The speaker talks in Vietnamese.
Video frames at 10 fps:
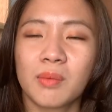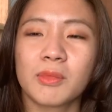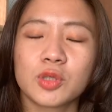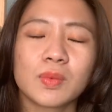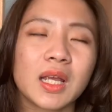
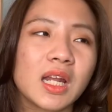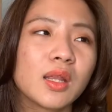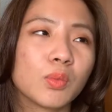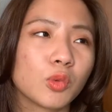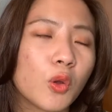mà chúng ta nghĩ
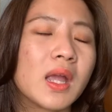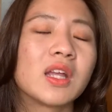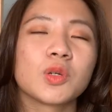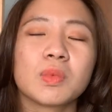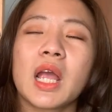sống thuê
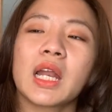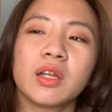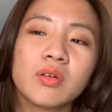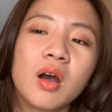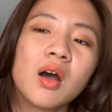ở trong nhà này
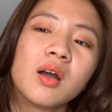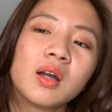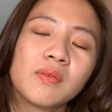nữa